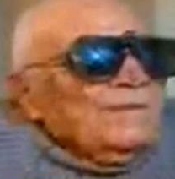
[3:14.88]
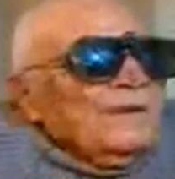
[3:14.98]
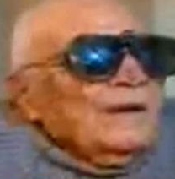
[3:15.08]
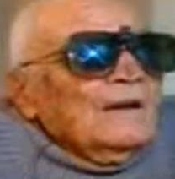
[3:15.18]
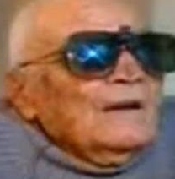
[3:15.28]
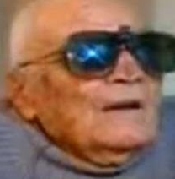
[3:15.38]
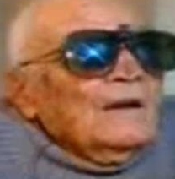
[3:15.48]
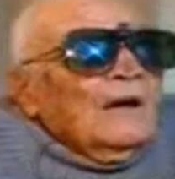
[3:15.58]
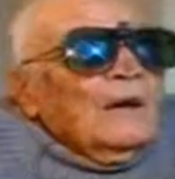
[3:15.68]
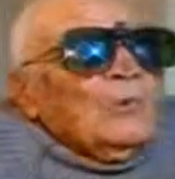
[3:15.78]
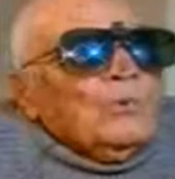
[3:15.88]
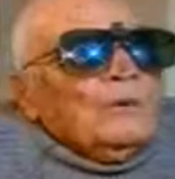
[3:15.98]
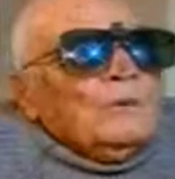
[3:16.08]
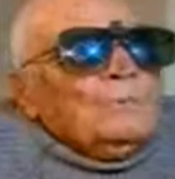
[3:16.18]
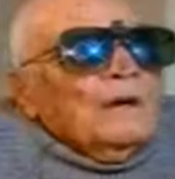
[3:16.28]

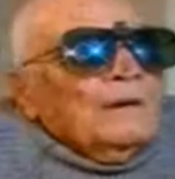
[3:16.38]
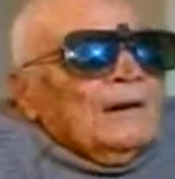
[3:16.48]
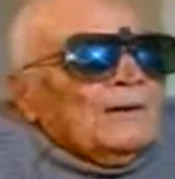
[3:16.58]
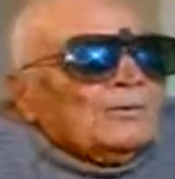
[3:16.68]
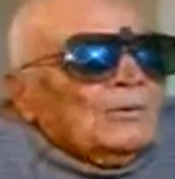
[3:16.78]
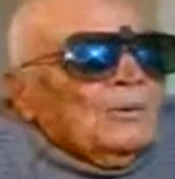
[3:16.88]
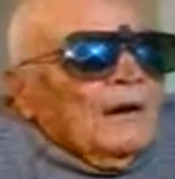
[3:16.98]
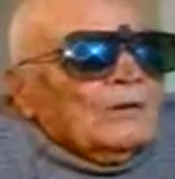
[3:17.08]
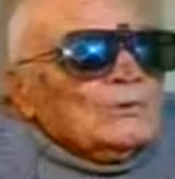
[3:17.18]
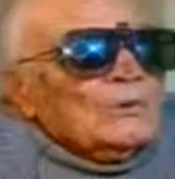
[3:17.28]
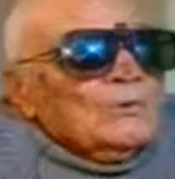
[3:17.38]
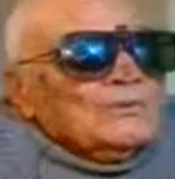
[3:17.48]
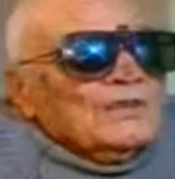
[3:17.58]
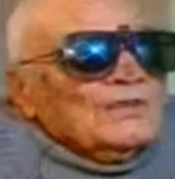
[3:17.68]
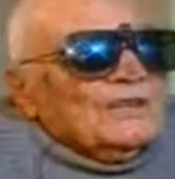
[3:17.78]
فاول ما بعتوا بعتوا
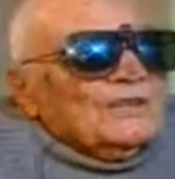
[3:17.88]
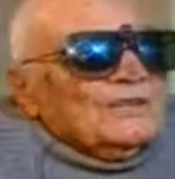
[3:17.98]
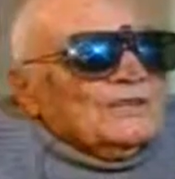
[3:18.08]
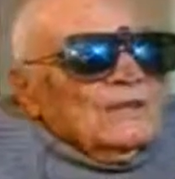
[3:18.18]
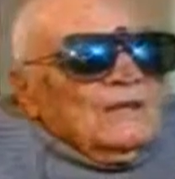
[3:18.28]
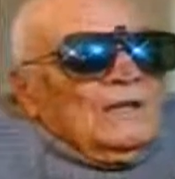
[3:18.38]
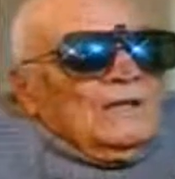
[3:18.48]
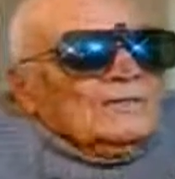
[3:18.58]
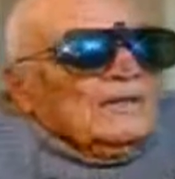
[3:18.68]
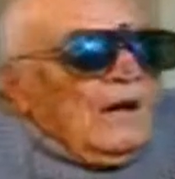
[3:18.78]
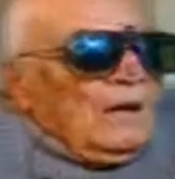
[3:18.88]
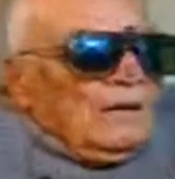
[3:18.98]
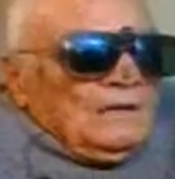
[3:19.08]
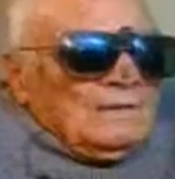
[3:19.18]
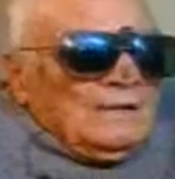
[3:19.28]
سريه
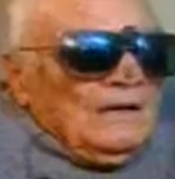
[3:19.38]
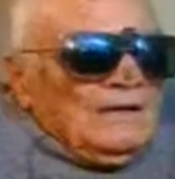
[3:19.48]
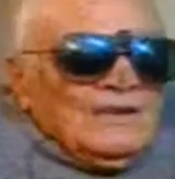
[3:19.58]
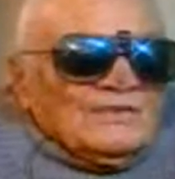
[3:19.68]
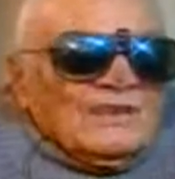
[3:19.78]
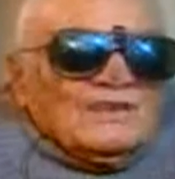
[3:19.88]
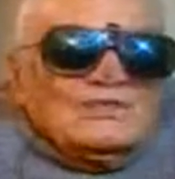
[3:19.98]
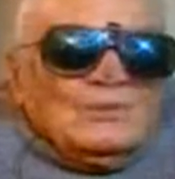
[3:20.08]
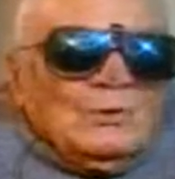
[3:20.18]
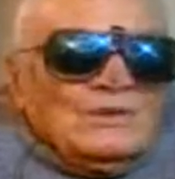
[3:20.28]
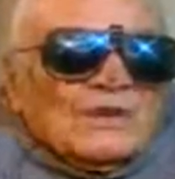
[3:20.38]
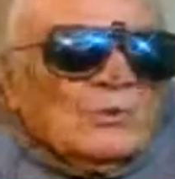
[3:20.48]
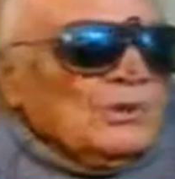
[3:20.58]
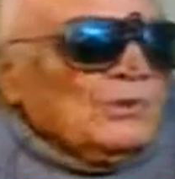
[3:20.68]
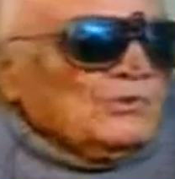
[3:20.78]
صاعقه على اساس انه ما
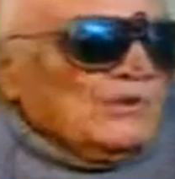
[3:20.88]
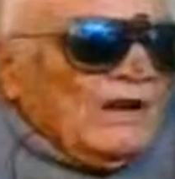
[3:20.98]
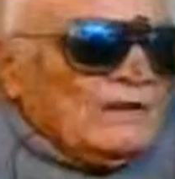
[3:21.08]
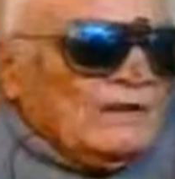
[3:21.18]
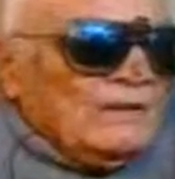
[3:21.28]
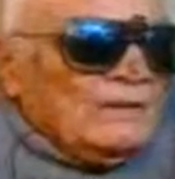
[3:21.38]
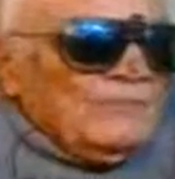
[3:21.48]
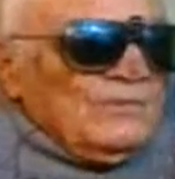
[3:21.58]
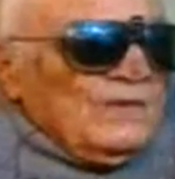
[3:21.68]
زودوش عن كده